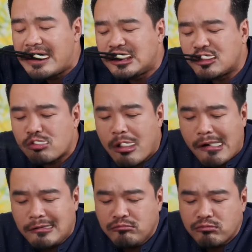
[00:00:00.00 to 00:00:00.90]
vậy
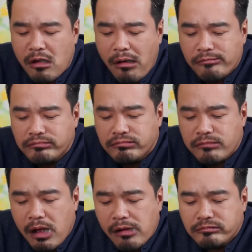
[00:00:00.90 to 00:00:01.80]
á
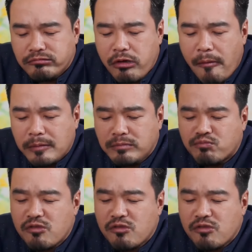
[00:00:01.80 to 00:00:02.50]
mà thằng bảo vệ nó coi